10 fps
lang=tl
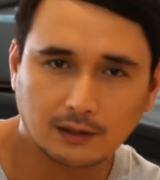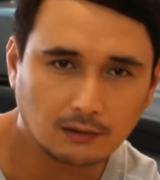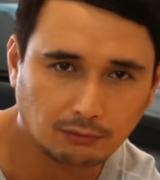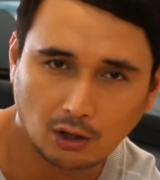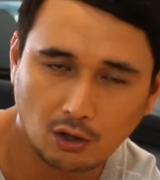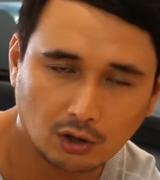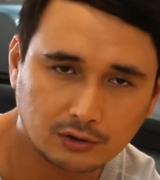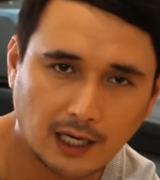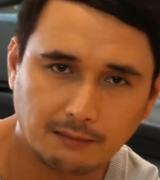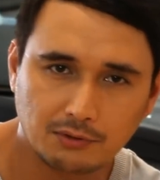for a long
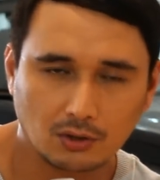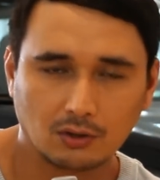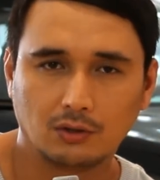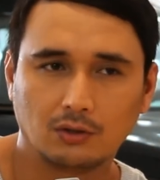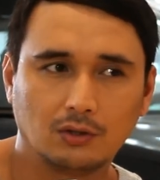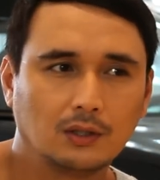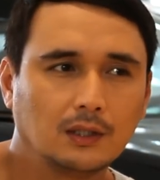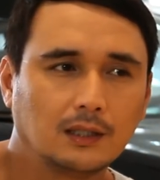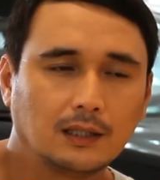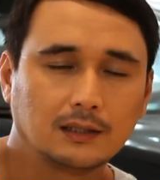time. So
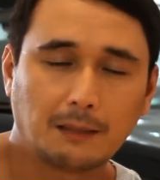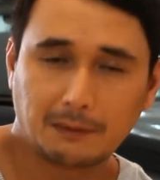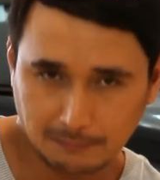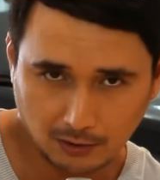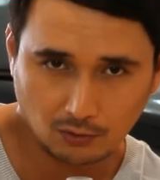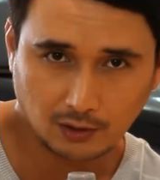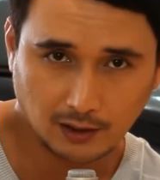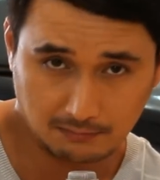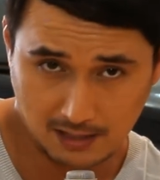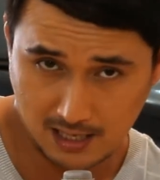dapat
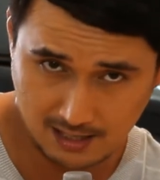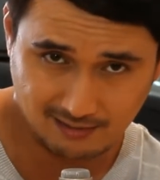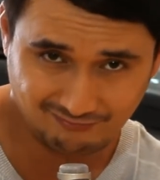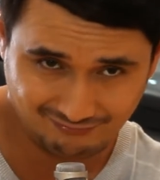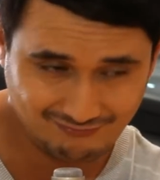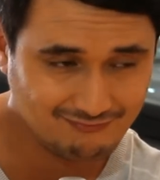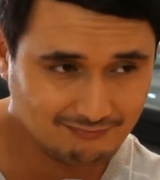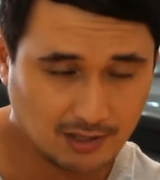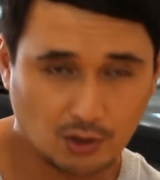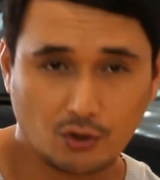panoorin ng mga
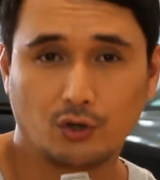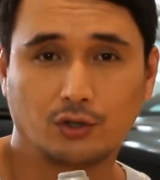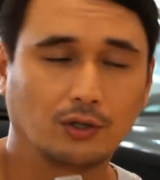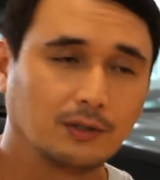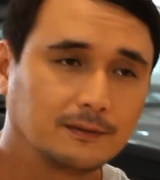manonood to.